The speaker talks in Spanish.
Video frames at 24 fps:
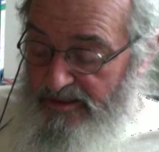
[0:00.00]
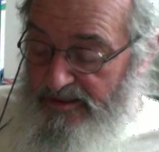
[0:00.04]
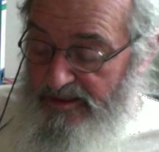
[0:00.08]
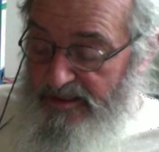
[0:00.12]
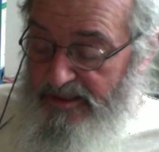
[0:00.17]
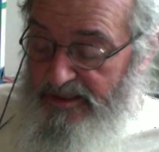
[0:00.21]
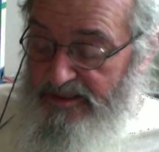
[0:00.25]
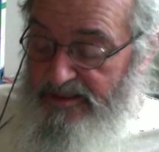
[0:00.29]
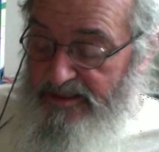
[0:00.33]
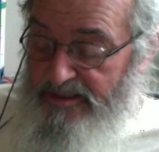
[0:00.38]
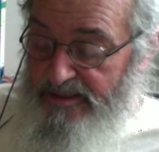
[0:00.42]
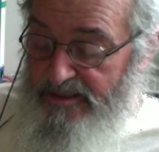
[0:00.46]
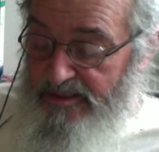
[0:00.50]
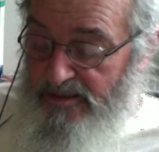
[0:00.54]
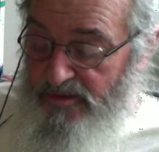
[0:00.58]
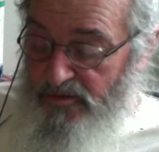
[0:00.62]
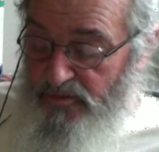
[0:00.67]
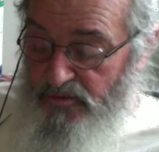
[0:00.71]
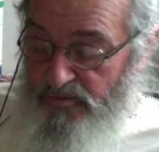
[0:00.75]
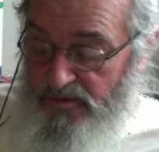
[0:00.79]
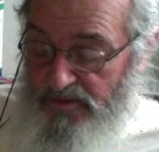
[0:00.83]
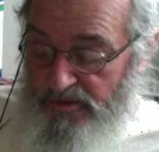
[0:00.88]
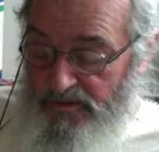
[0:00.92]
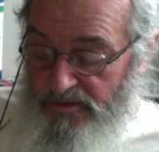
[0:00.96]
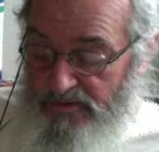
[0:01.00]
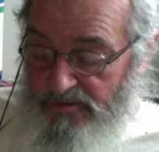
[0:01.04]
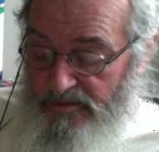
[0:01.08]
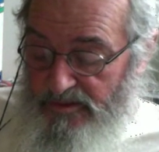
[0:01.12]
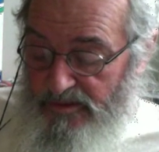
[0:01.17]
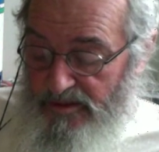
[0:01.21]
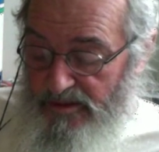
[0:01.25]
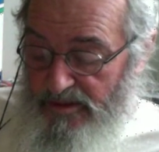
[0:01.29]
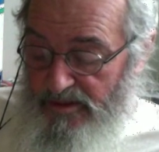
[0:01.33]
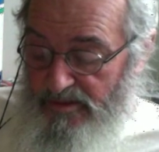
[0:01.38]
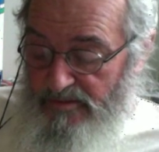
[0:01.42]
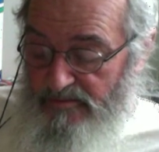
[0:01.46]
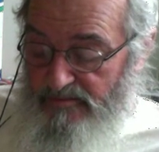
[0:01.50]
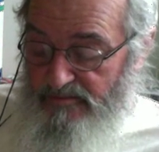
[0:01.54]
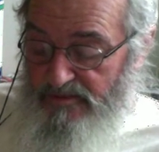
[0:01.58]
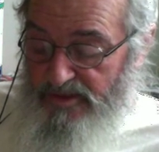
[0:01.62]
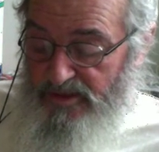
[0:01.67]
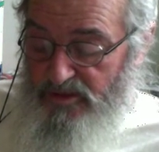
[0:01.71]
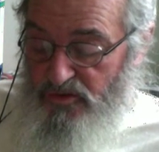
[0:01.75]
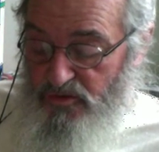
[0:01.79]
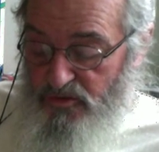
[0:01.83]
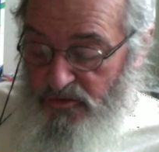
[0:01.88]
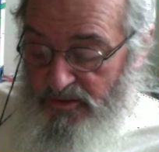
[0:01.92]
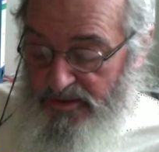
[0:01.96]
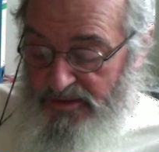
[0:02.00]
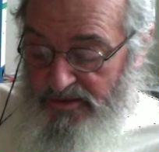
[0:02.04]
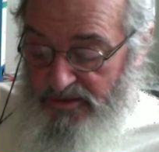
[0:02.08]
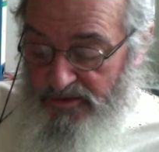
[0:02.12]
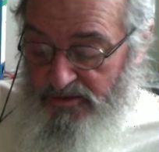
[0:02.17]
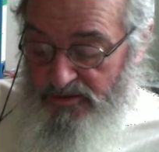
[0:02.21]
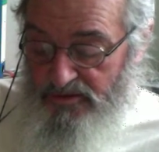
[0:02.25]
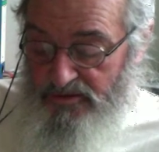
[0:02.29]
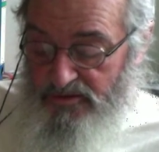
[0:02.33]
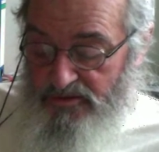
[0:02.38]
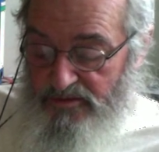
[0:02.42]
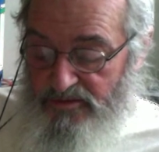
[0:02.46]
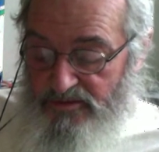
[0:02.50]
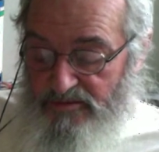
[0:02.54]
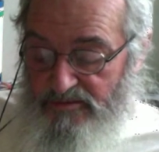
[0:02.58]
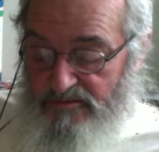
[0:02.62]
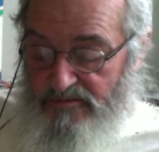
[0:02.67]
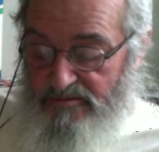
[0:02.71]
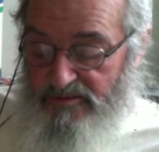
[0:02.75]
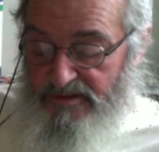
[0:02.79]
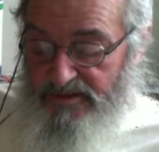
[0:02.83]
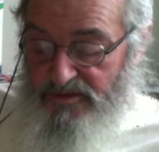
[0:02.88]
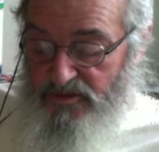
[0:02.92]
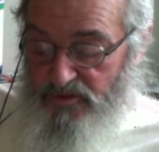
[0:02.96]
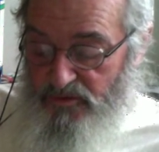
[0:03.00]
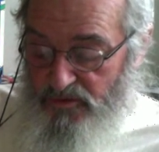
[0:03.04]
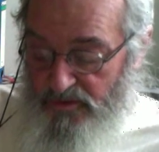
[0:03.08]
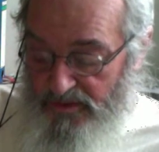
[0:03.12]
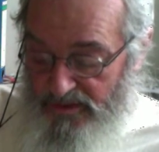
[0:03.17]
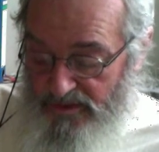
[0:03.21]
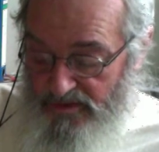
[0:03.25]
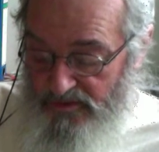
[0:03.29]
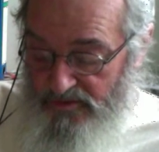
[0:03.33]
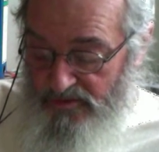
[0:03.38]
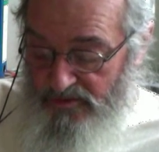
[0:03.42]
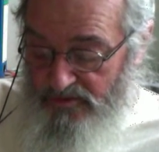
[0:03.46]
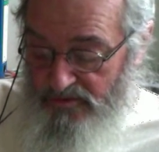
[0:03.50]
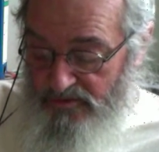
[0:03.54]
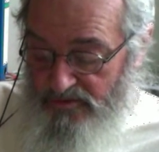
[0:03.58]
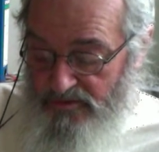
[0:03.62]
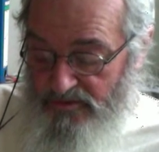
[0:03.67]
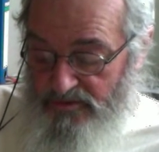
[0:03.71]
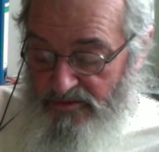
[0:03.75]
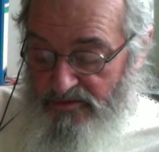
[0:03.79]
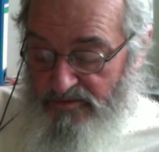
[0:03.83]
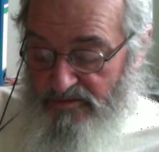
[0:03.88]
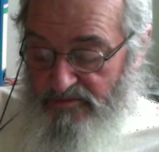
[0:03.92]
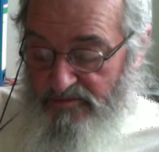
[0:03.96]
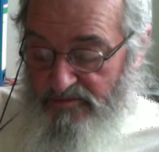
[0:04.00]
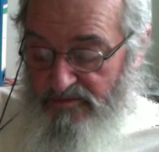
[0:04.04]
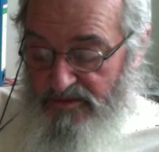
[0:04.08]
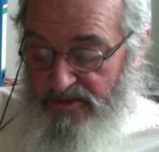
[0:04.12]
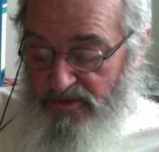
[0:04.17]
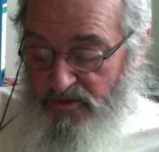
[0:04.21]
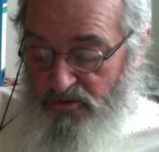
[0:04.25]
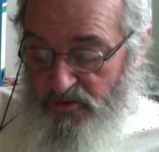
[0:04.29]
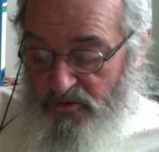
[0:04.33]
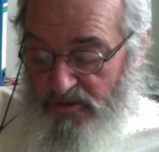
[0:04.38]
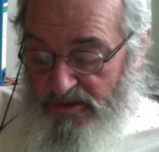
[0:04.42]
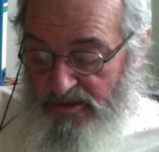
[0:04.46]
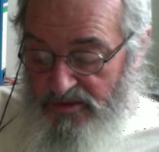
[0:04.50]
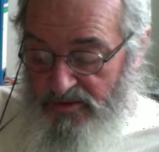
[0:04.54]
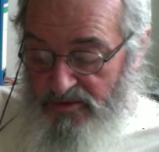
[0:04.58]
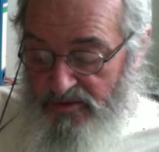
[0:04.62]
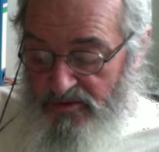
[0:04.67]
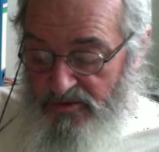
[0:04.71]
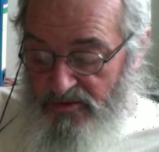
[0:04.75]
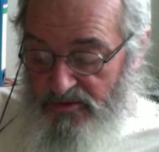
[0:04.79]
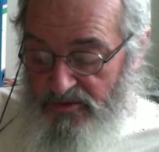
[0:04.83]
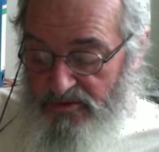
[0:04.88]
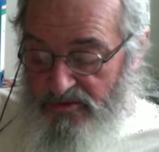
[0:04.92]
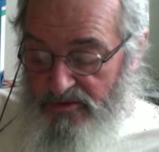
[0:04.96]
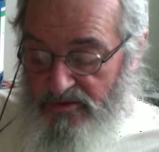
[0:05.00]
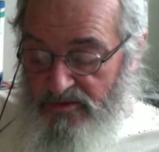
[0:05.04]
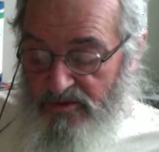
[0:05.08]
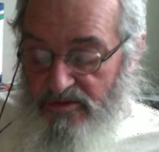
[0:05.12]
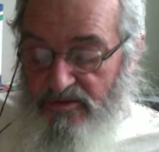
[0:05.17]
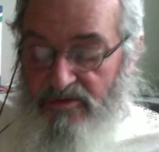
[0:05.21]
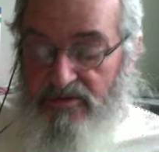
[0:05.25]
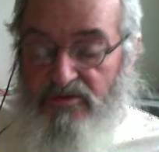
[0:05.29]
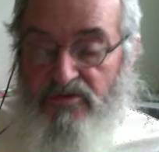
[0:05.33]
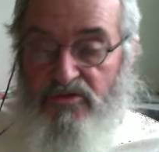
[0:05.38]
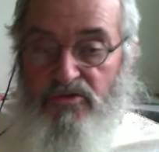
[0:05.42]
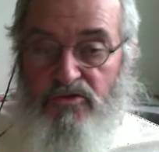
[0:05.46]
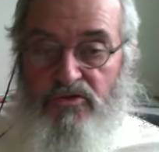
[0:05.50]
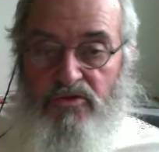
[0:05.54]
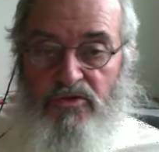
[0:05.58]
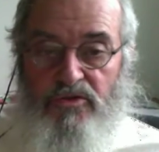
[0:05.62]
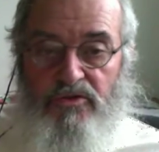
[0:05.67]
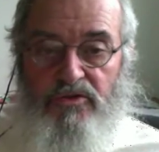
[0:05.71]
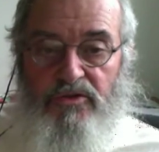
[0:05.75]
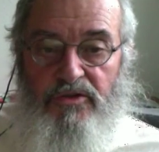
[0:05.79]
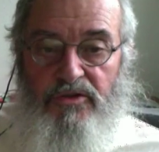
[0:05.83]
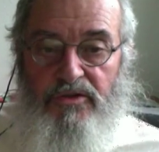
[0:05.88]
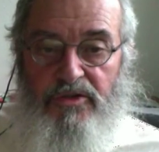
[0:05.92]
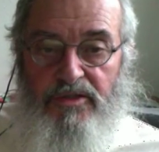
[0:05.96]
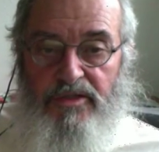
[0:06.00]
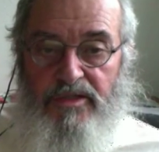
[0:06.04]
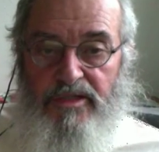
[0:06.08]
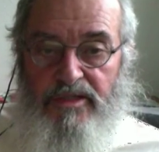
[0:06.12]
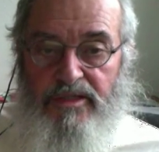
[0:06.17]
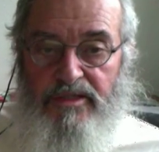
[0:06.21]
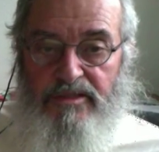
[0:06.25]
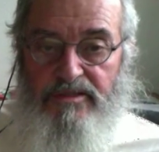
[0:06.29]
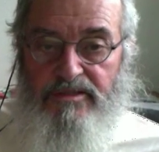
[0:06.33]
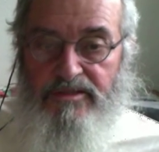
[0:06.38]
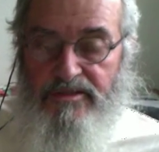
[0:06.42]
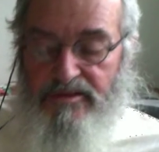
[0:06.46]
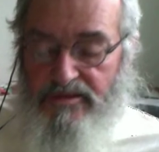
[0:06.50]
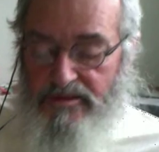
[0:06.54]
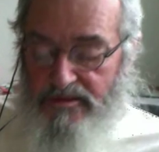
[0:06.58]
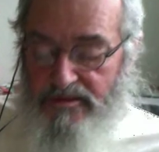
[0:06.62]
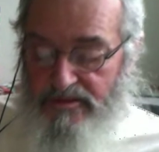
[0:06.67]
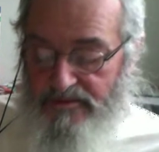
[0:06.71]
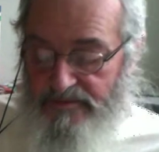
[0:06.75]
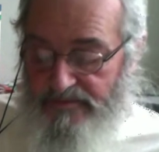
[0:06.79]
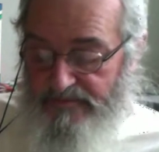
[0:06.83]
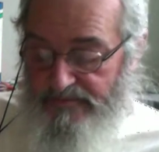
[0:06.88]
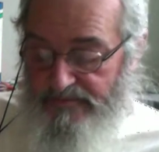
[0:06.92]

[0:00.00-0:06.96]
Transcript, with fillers: 13 de junio. Mis sueños, mis sueños, mis sueños son órdenes.